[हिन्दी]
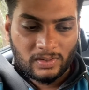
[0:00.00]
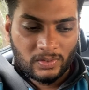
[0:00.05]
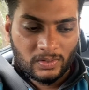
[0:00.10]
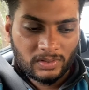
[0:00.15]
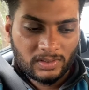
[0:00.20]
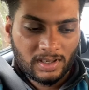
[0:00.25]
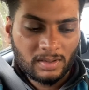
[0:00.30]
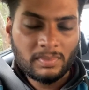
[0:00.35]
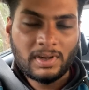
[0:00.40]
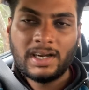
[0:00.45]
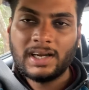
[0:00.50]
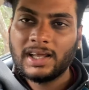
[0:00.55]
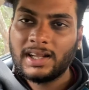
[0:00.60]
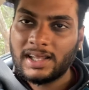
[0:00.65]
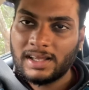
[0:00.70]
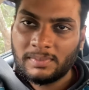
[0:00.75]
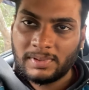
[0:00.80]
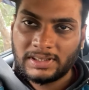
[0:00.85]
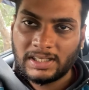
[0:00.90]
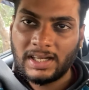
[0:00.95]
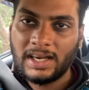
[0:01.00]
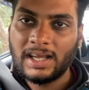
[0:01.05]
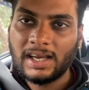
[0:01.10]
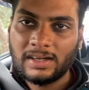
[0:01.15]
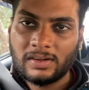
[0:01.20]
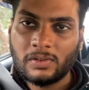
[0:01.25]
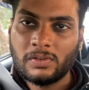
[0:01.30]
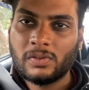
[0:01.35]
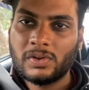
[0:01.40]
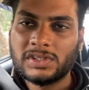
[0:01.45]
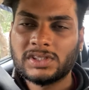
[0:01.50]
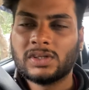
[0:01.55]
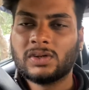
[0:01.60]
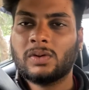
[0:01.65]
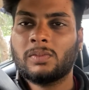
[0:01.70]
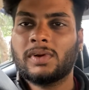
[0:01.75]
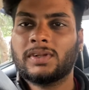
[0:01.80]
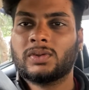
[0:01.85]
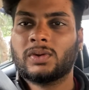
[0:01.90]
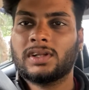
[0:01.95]
और कमेंट करके बताना अगर कोई क्वेश्चन
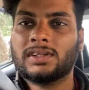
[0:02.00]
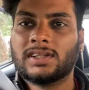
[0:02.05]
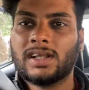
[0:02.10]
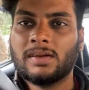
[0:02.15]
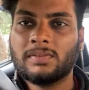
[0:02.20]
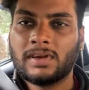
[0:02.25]
हो मैं तुरंत